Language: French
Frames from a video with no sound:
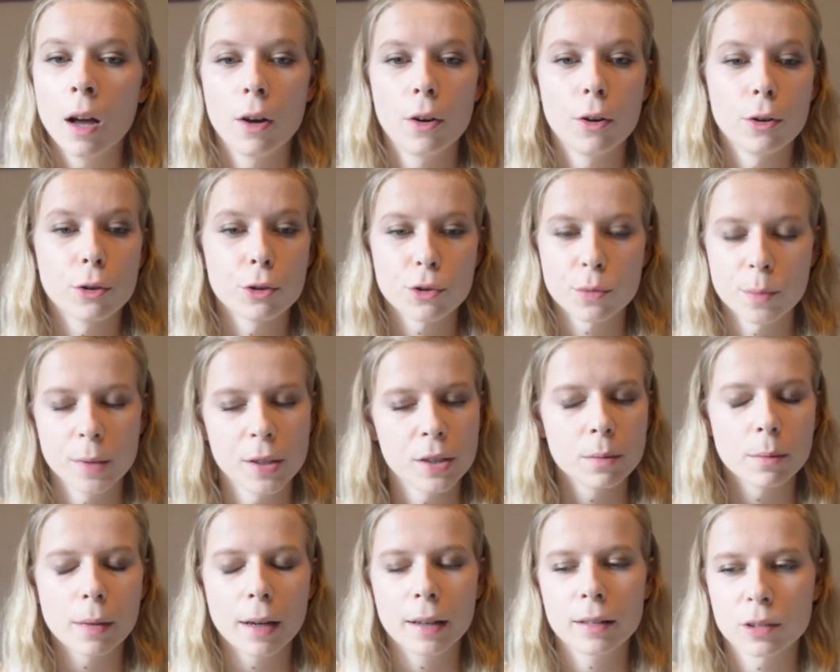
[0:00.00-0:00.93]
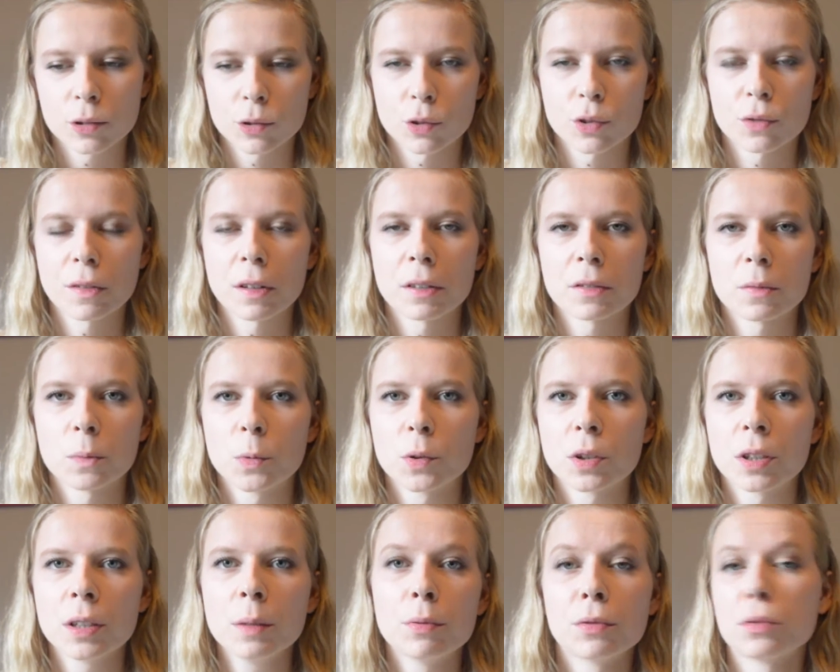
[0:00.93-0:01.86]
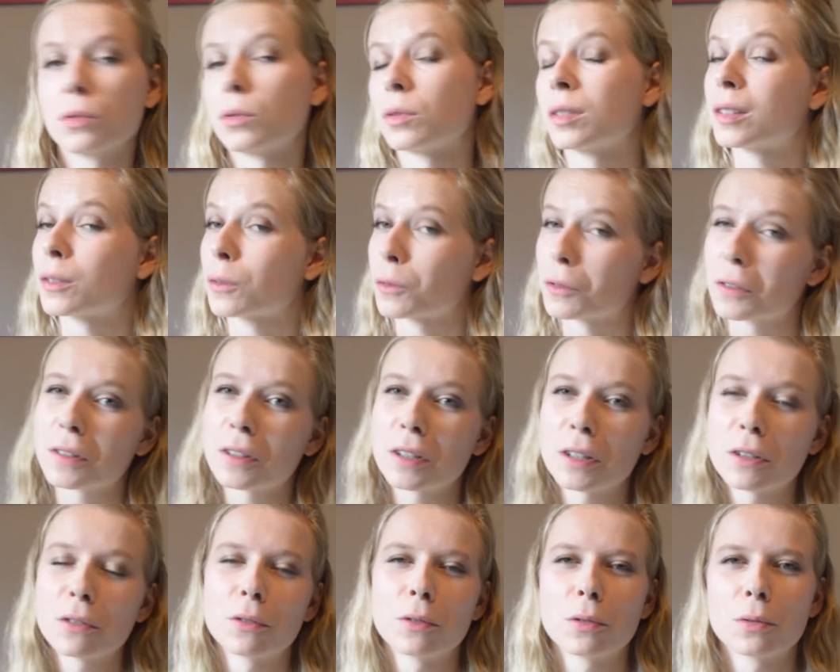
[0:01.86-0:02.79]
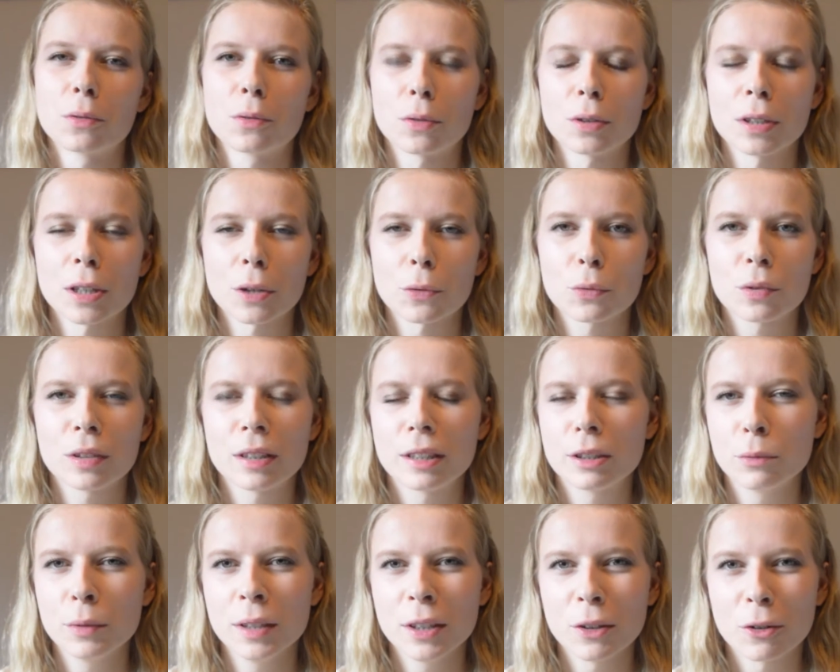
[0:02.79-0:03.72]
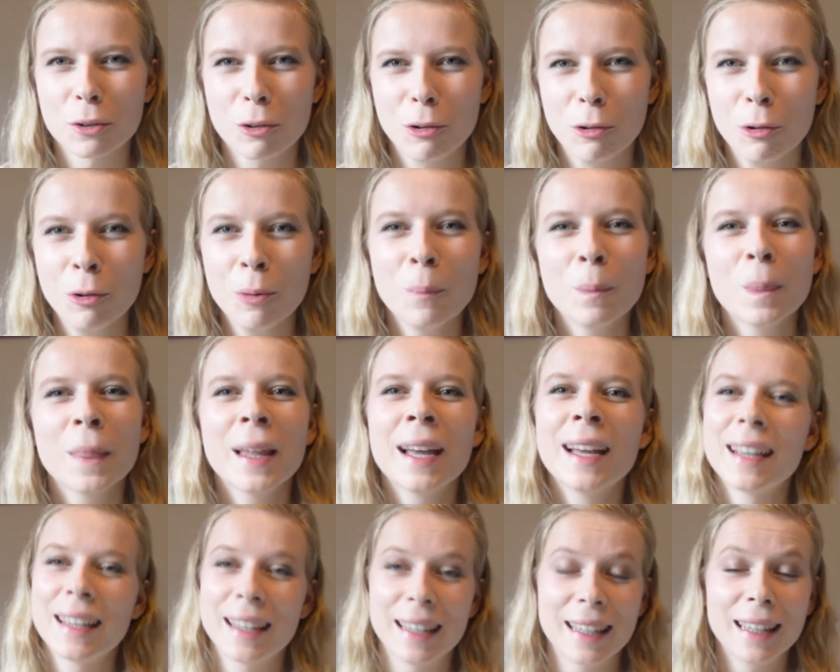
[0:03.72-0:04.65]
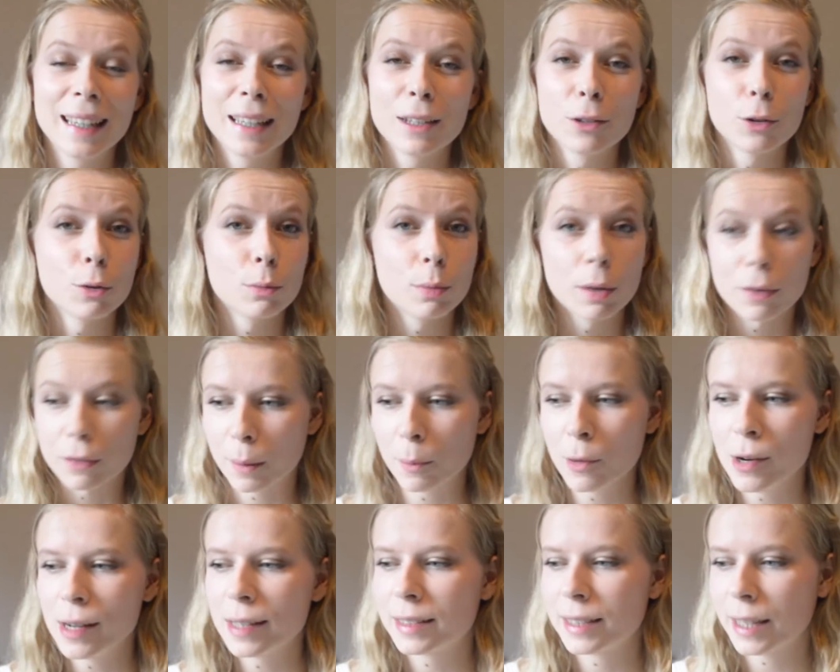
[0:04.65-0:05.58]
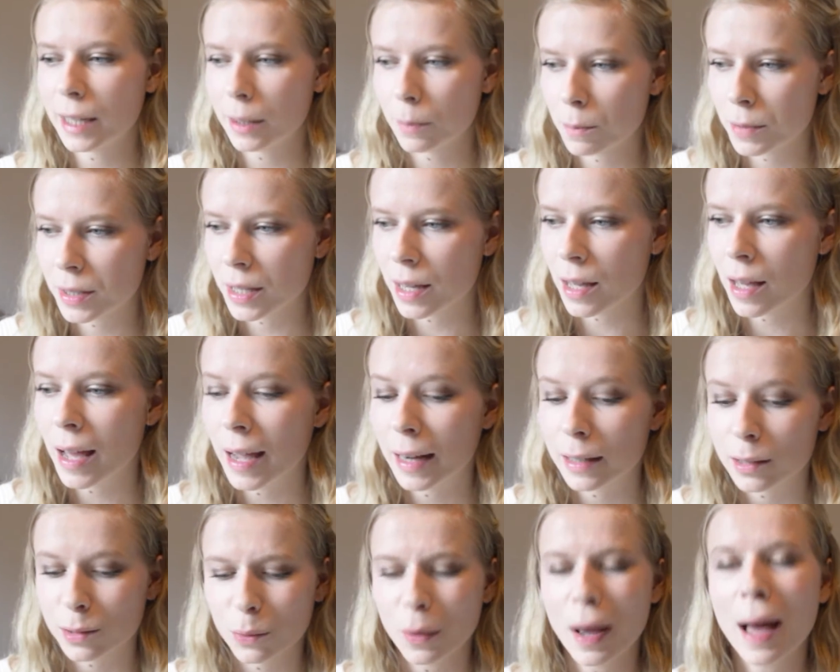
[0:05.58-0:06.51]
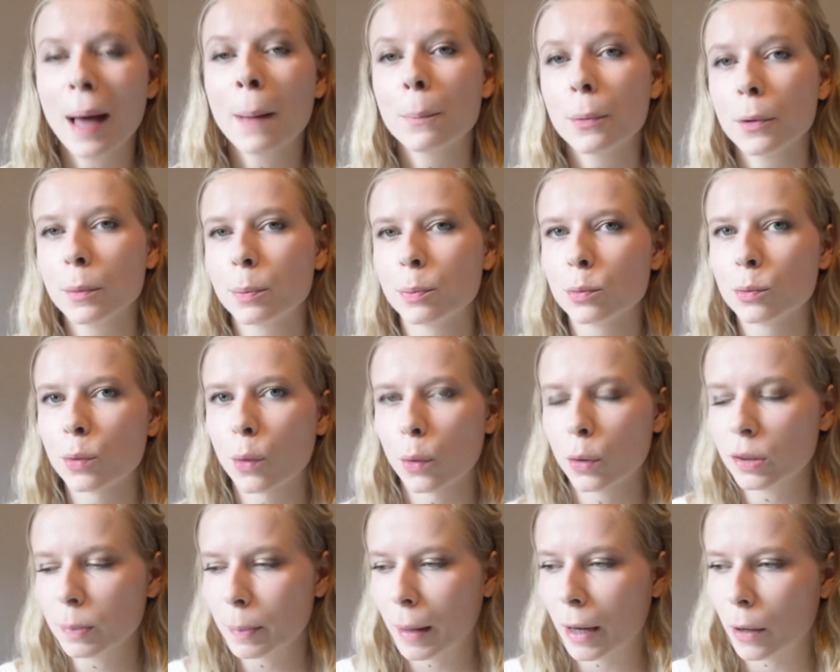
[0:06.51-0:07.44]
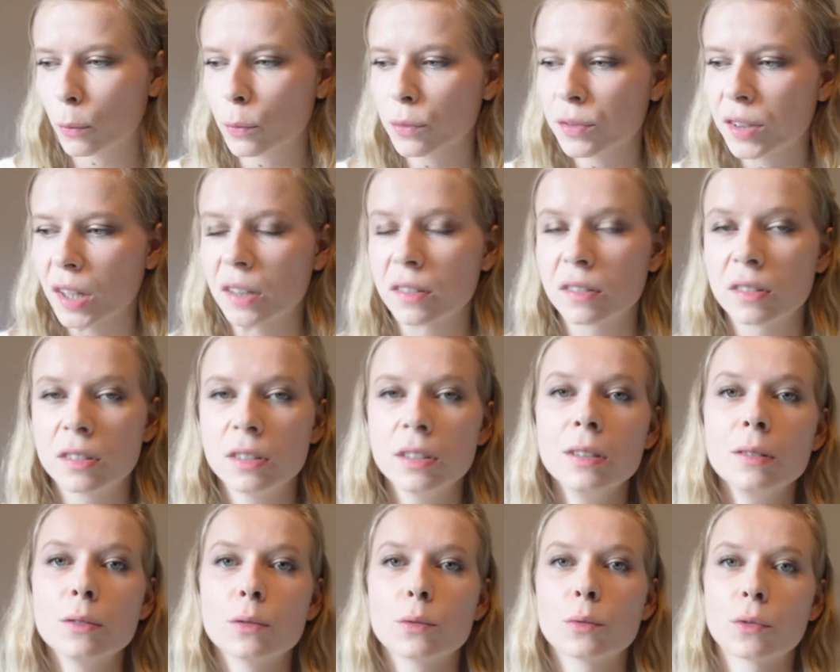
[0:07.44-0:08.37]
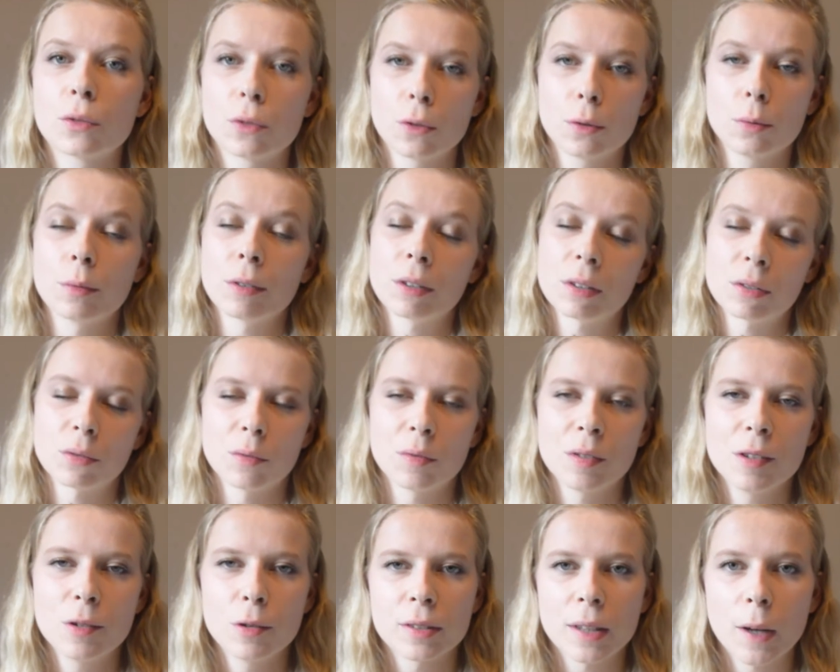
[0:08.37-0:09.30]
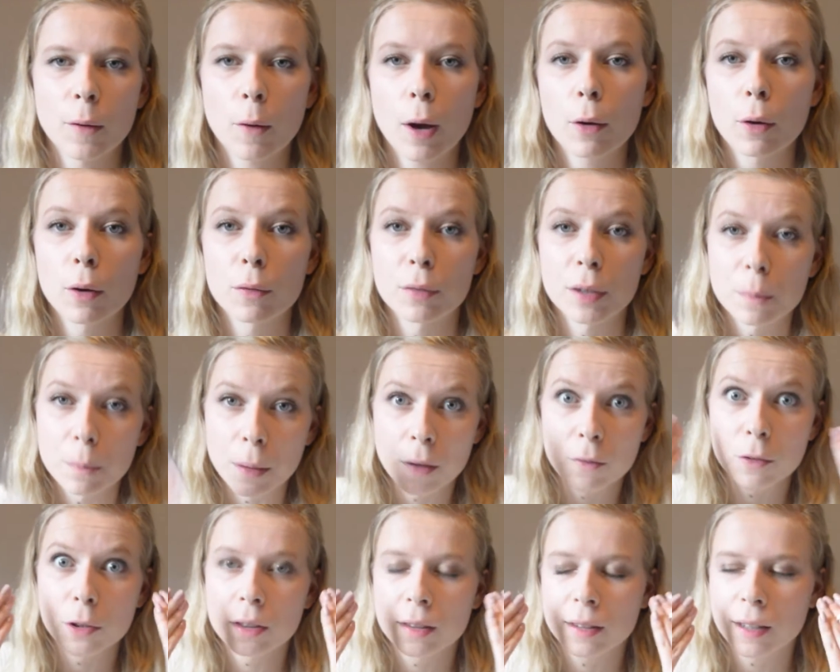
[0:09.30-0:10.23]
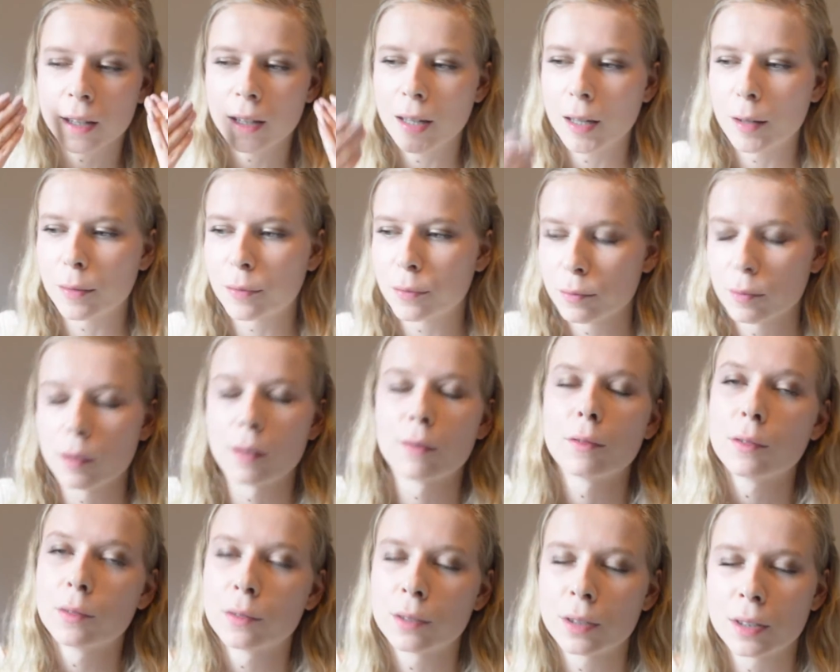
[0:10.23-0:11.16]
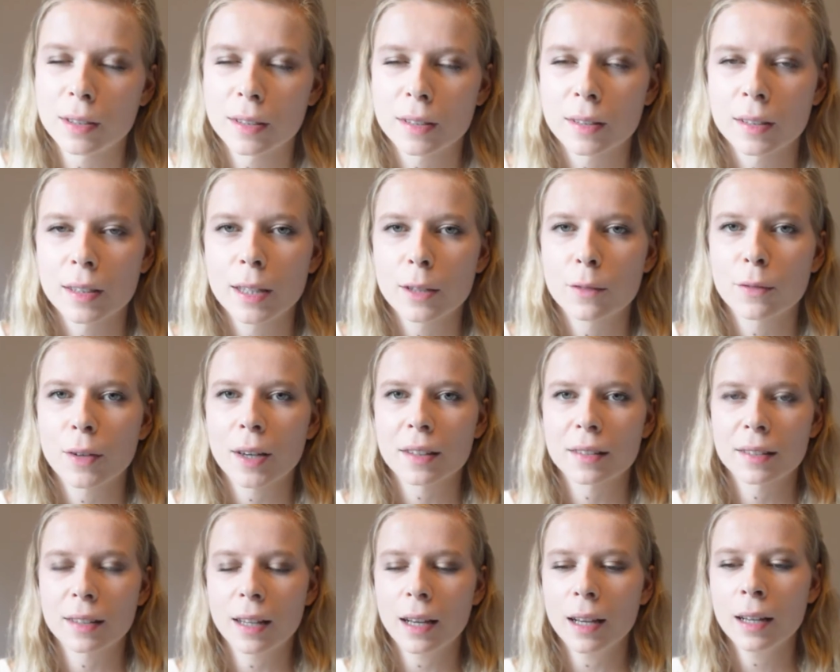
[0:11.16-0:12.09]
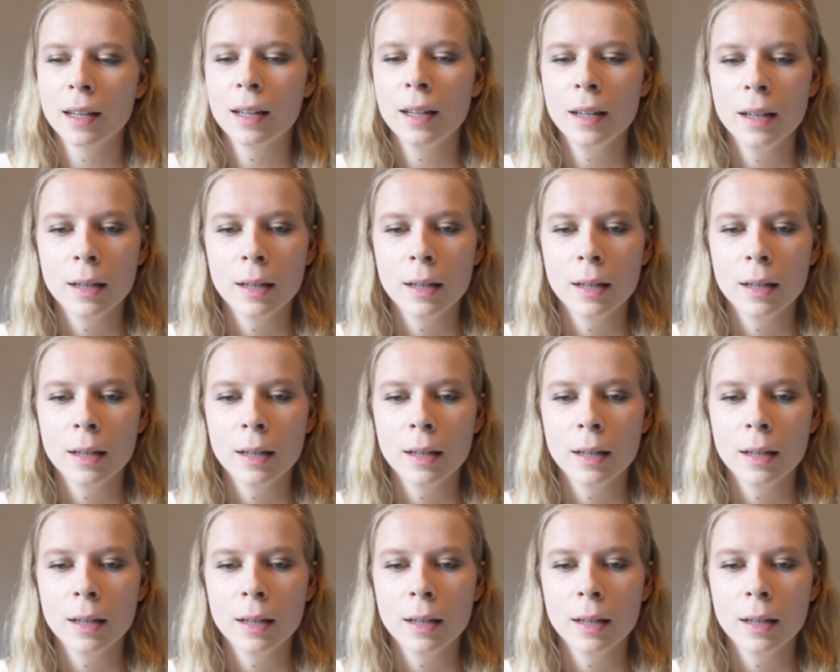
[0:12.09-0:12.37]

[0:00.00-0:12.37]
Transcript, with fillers: Euh, je mets une base quand je fais un smoothie puisque c'est censé euh, tenir toute la nuit en gros. Et euh, bah, vraiment elles tiennent bien, elles sont un peu poudreuses par contre celles-ci, donc il suffit de le savoir quoi, faites pas votre teint à fond avant d'essayer de faire ça.